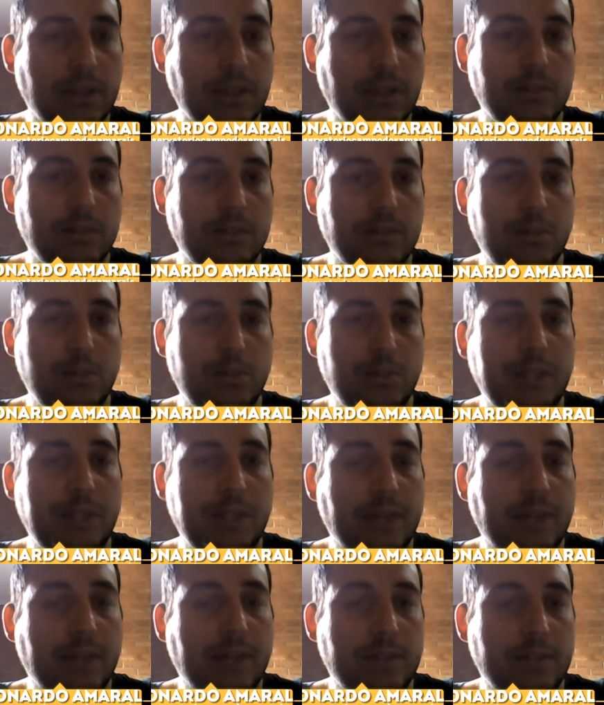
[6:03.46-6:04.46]
do
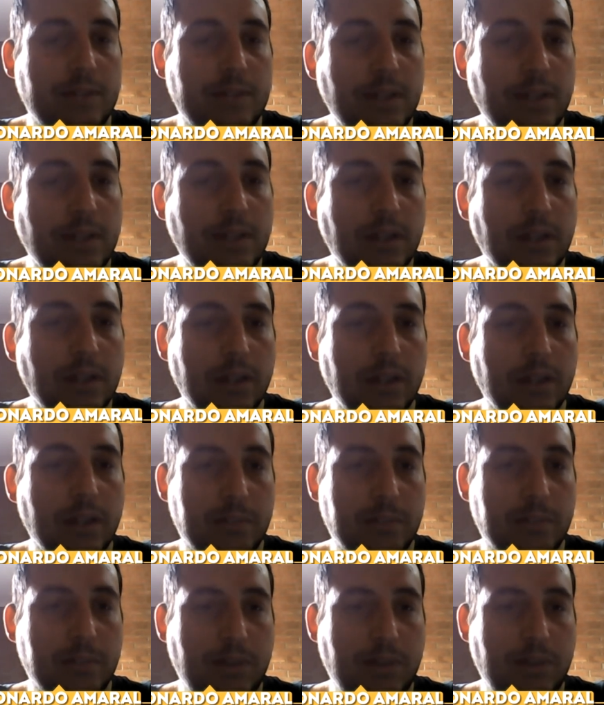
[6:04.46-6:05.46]
objeto, né?
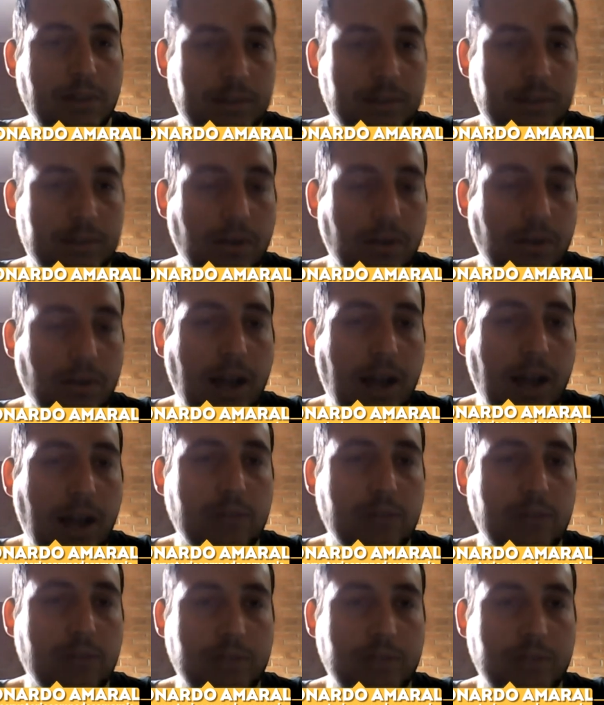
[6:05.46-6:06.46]
É, são raros,
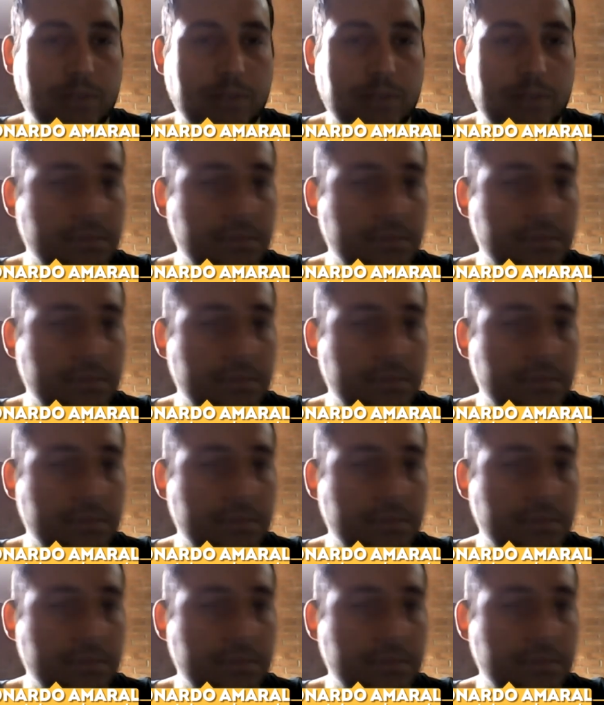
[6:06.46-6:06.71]
assim,